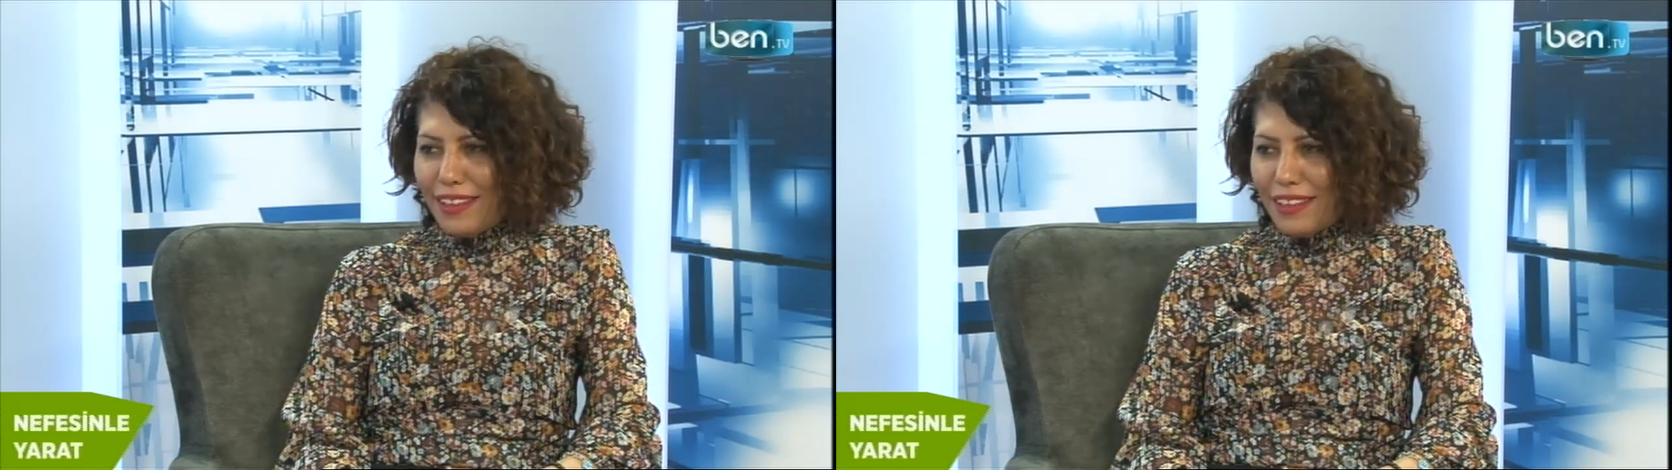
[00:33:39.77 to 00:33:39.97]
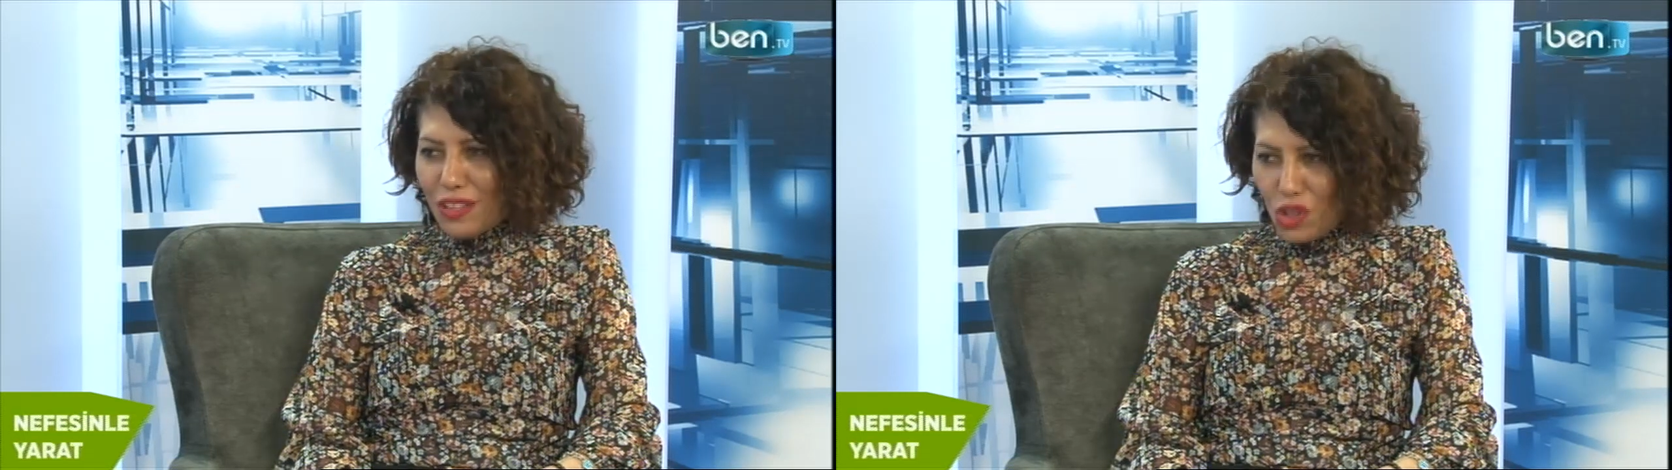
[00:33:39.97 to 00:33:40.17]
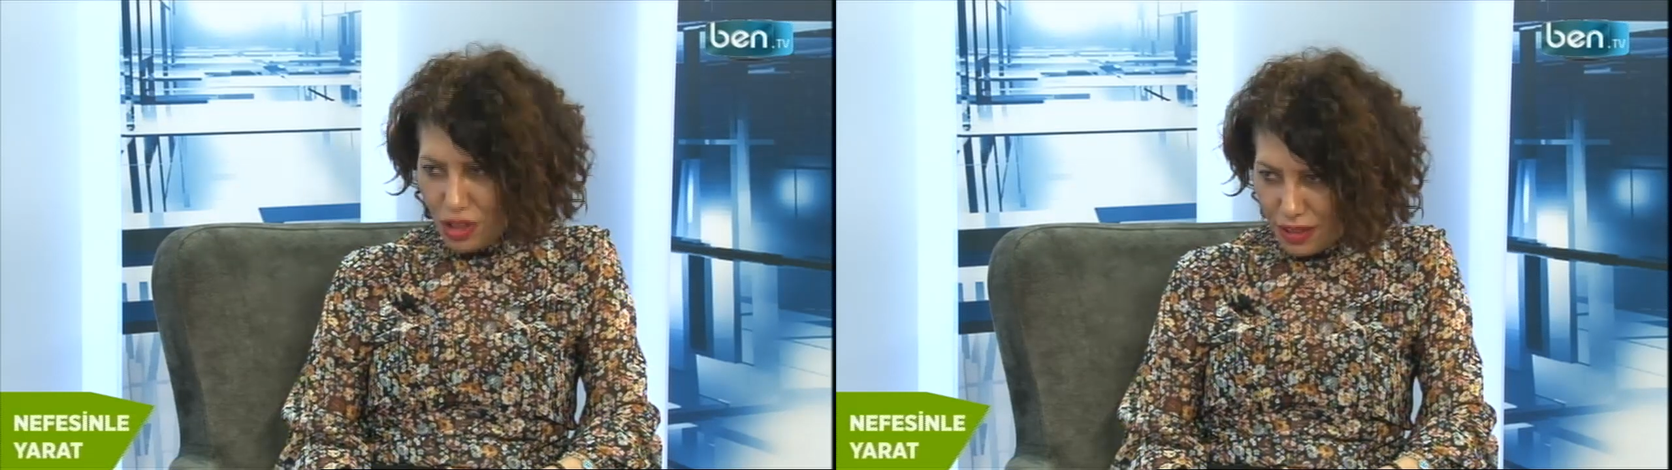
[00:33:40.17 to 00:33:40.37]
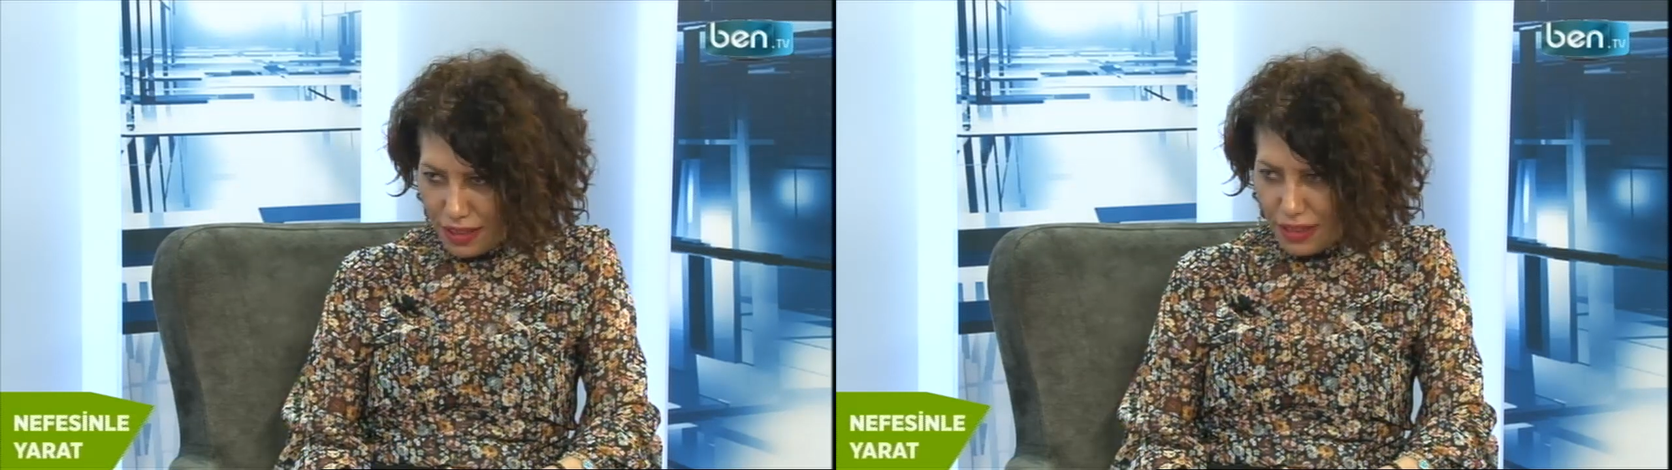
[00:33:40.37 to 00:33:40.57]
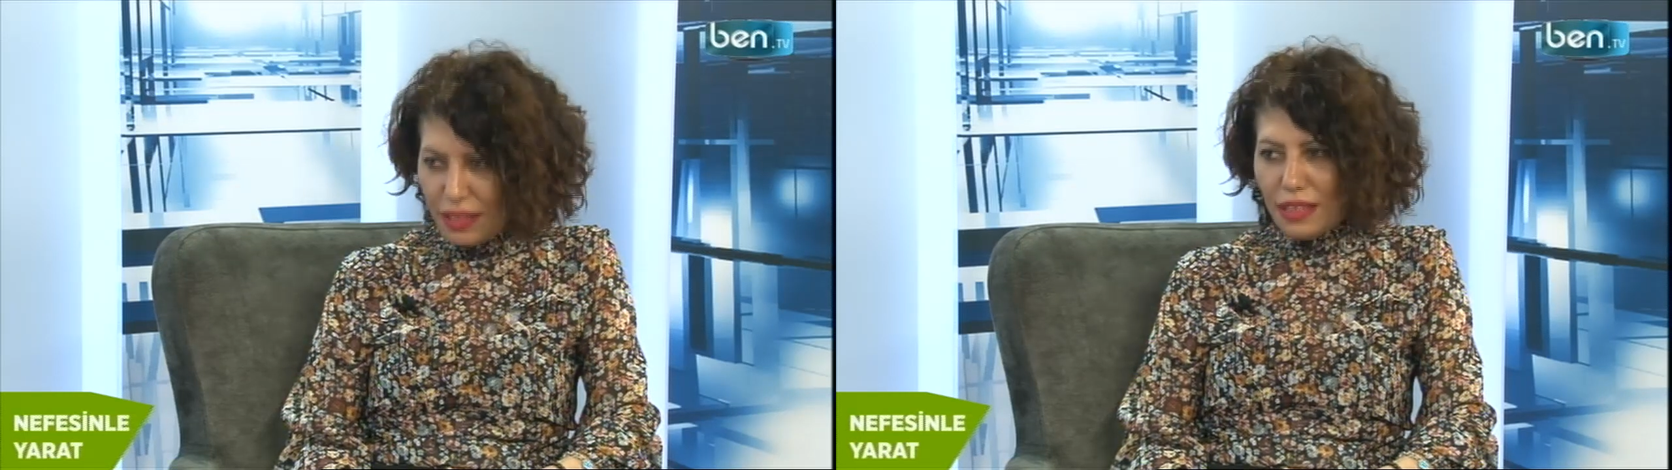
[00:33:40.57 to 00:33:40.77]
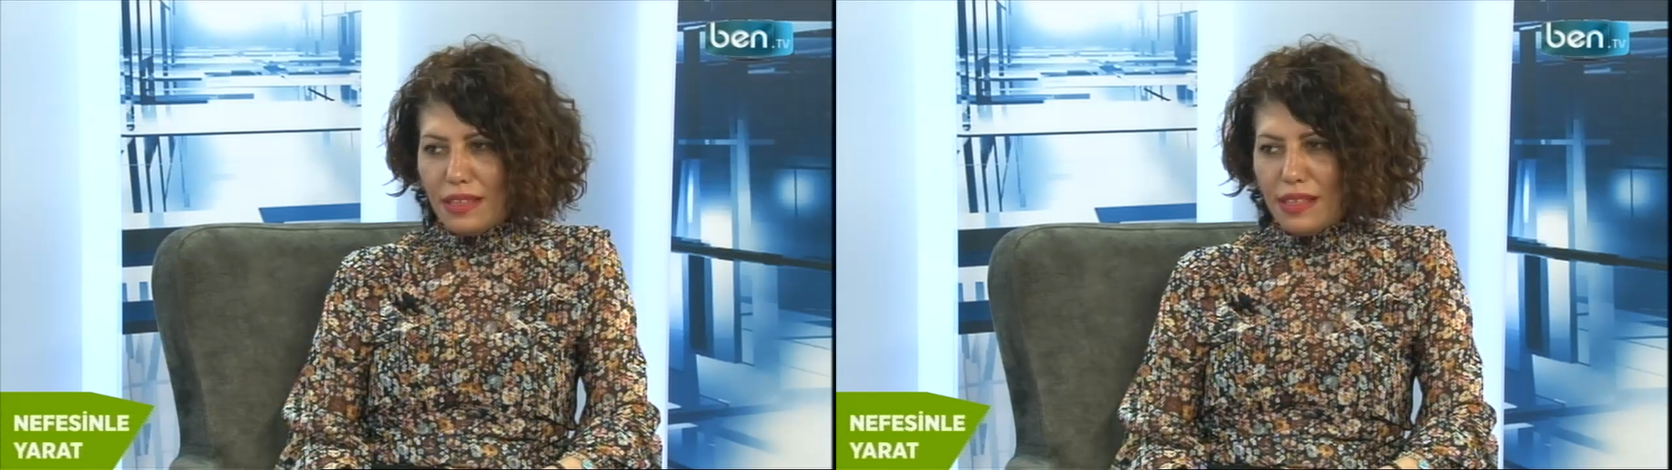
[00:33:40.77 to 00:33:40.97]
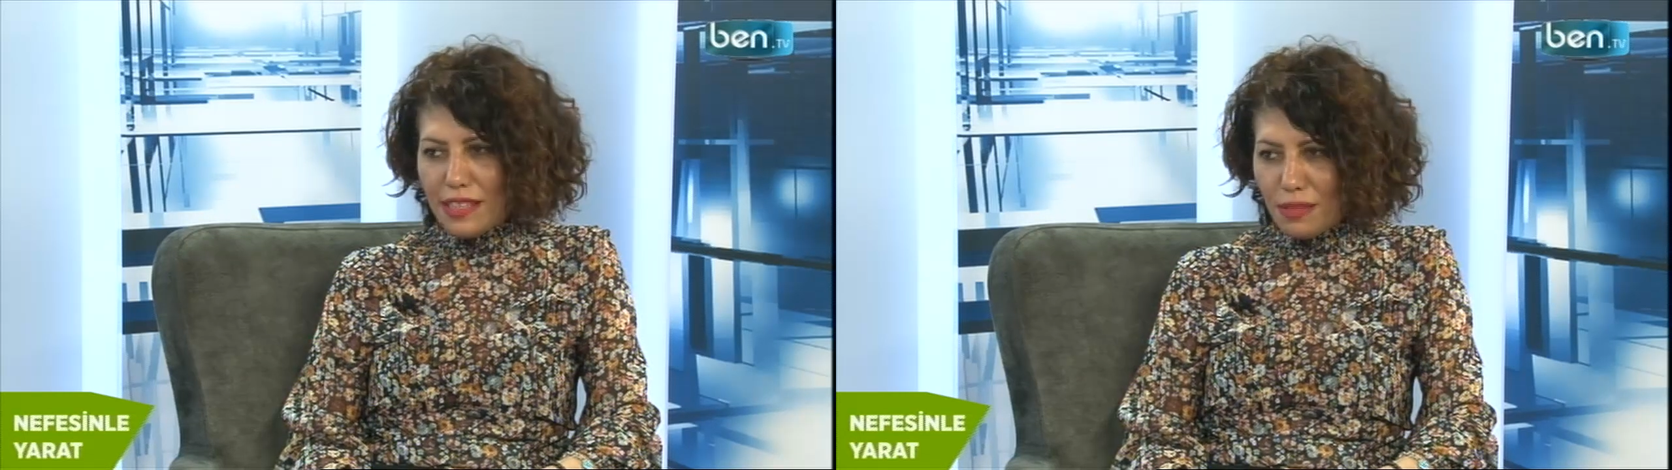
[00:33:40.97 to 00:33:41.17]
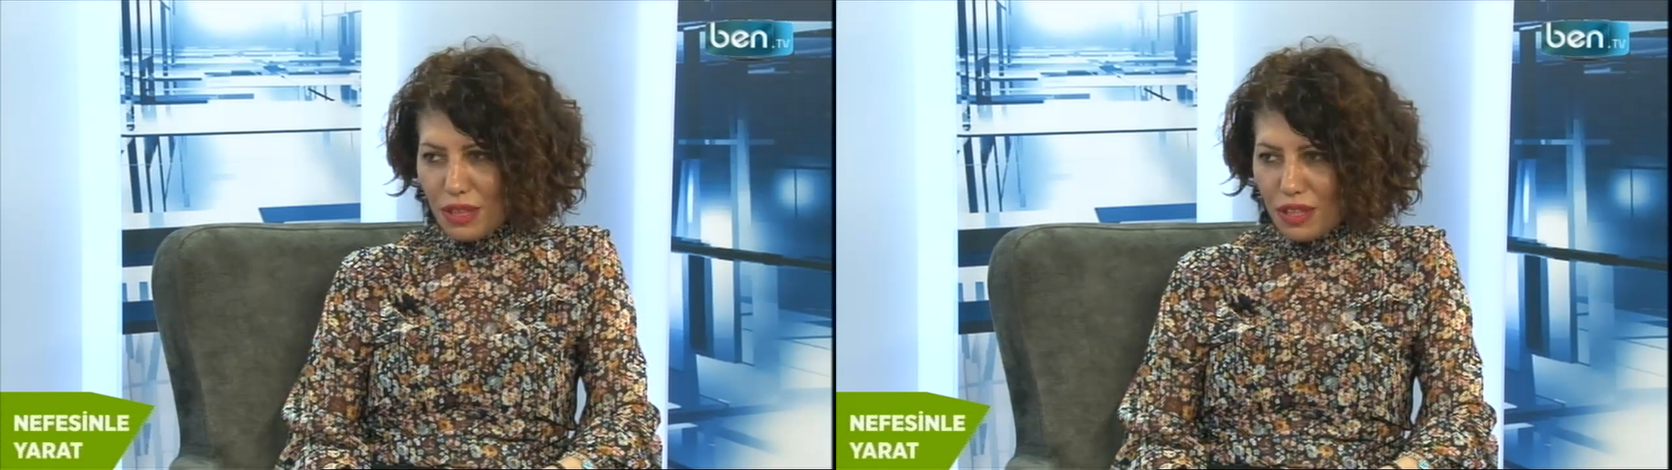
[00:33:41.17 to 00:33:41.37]
açıldı. Hı hı.
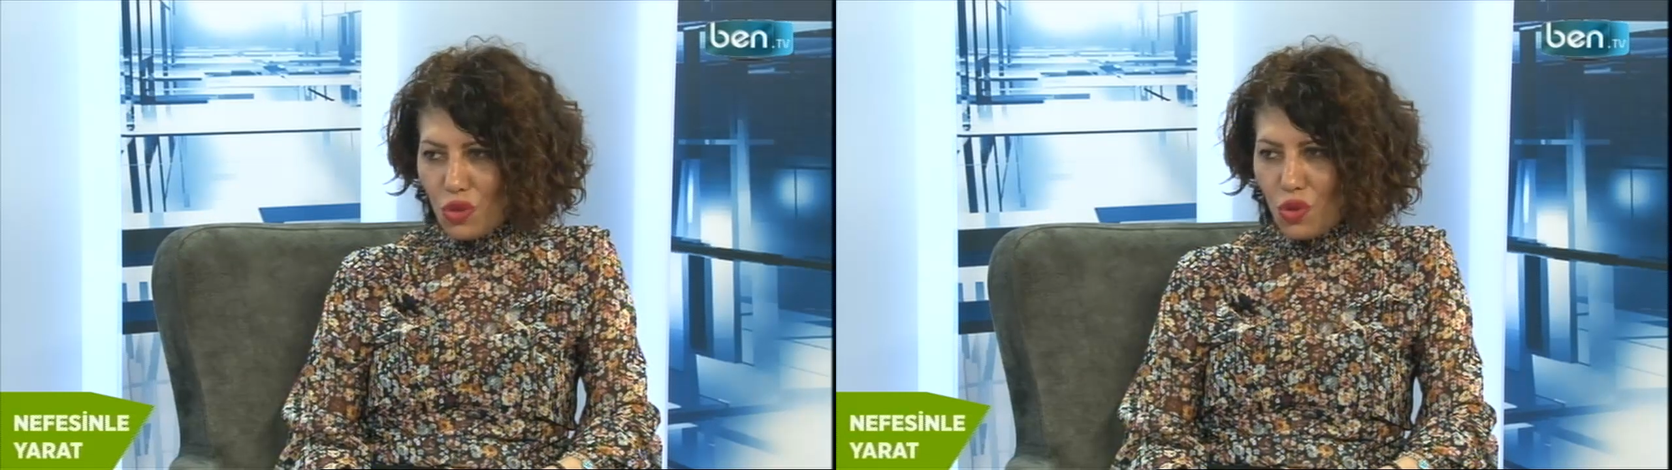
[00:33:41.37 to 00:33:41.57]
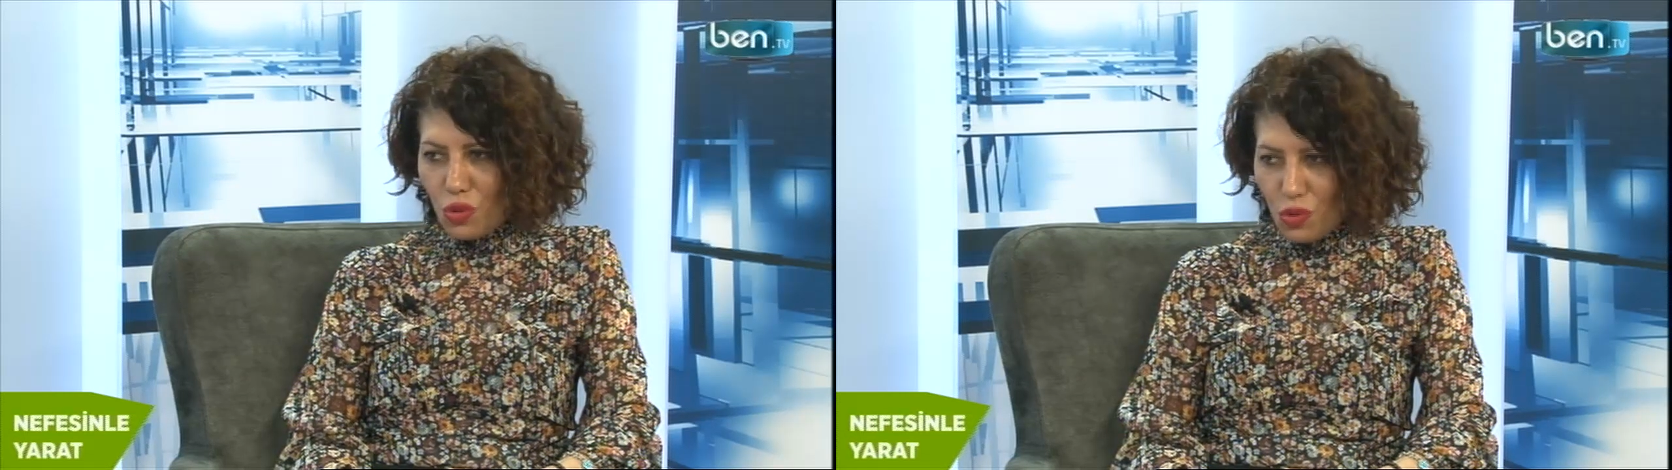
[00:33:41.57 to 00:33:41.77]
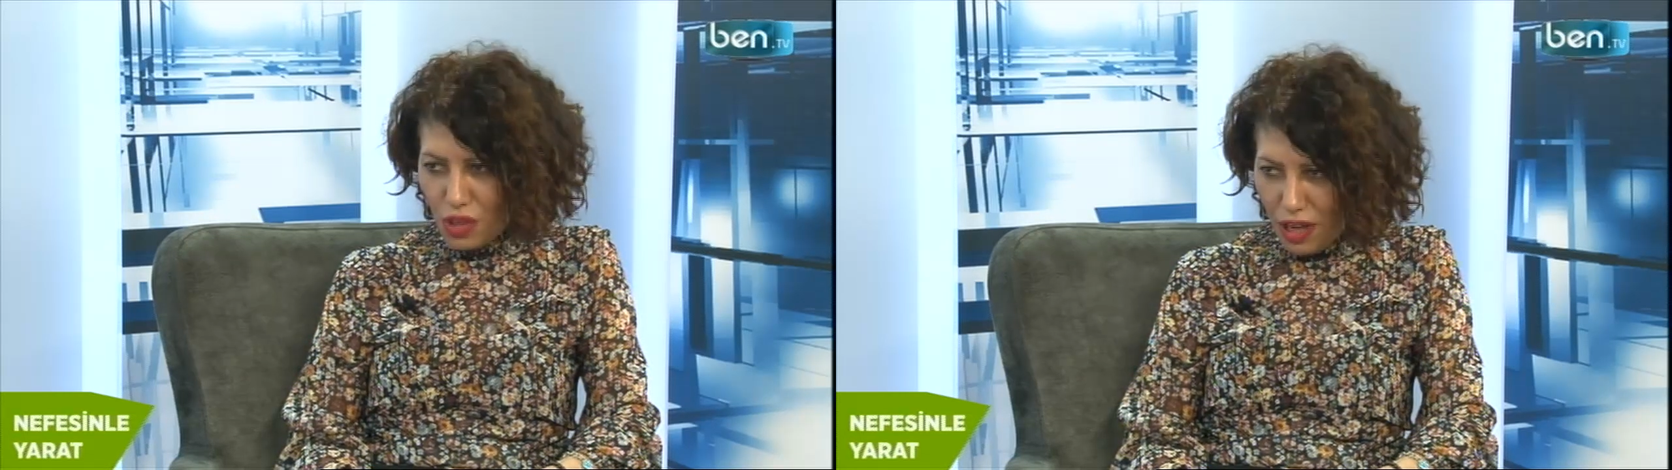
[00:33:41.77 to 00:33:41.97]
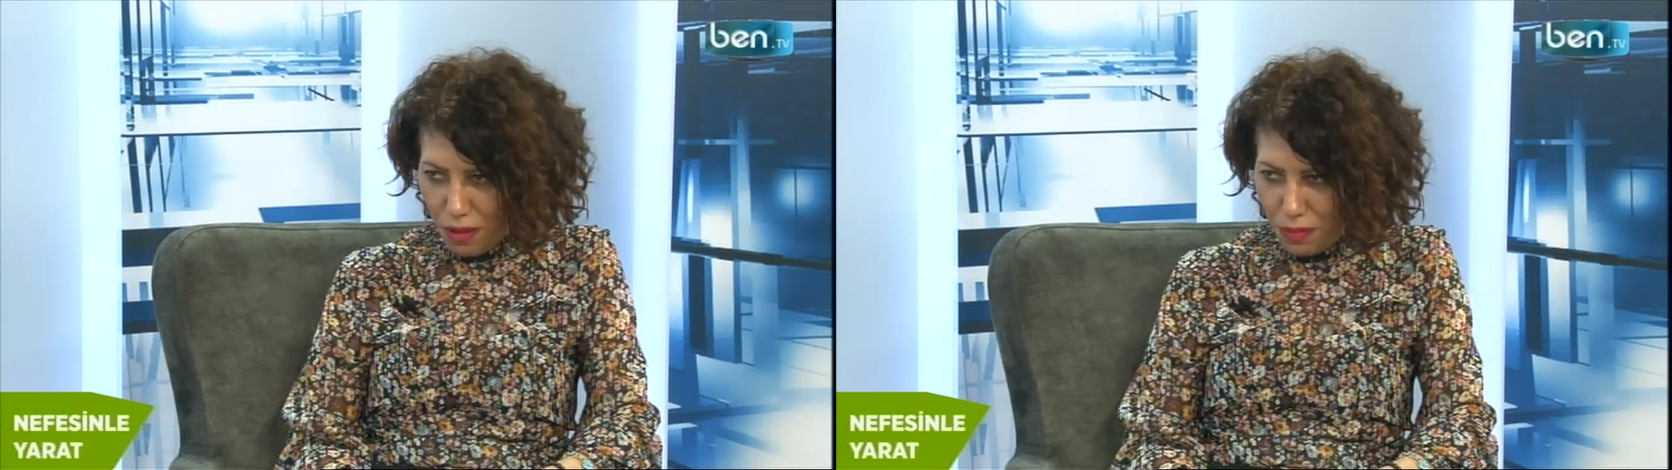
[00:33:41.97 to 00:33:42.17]
İzmir'de çok güzel